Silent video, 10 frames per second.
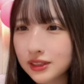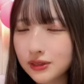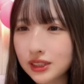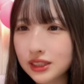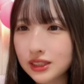
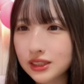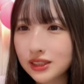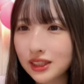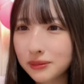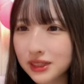そうで
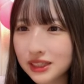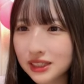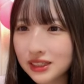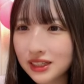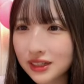す今
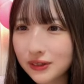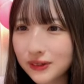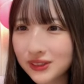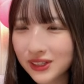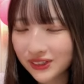絶賛
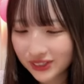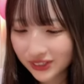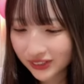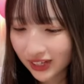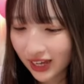温存
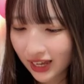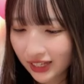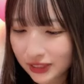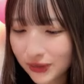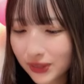中い
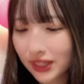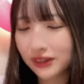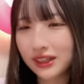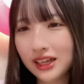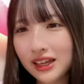やそうだ
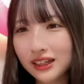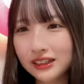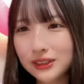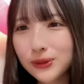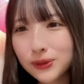よ
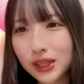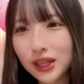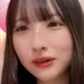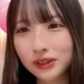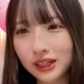ねそう
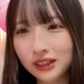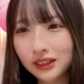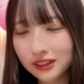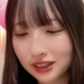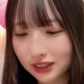だよねあ
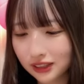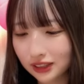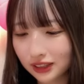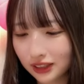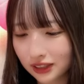なた
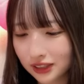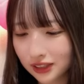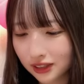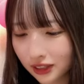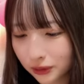
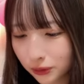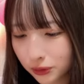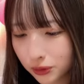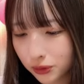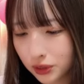絶対
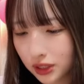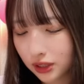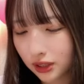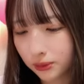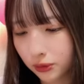温存して
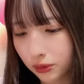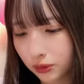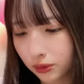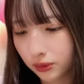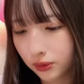ても
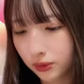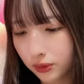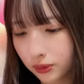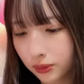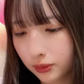
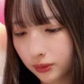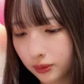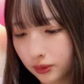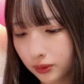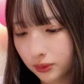
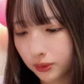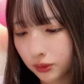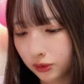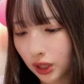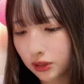う
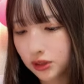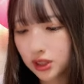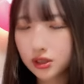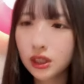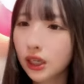もう確
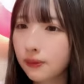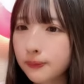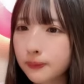実に